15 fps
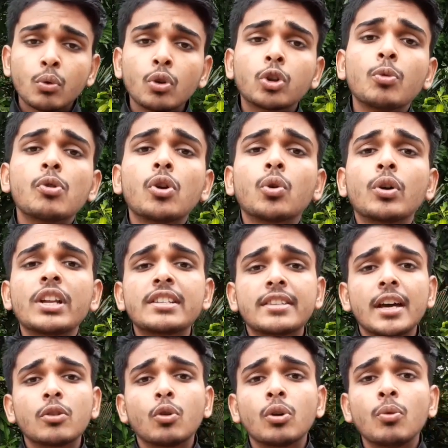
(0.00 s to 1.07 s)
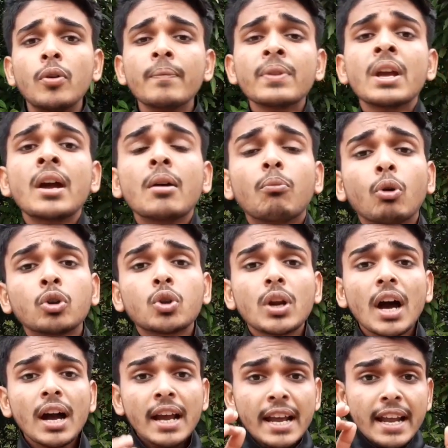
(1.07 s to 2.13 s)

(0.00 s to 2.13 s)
গুরুত্বপূর্ণ নোটিশ শেয়ার করব বন্ধুরা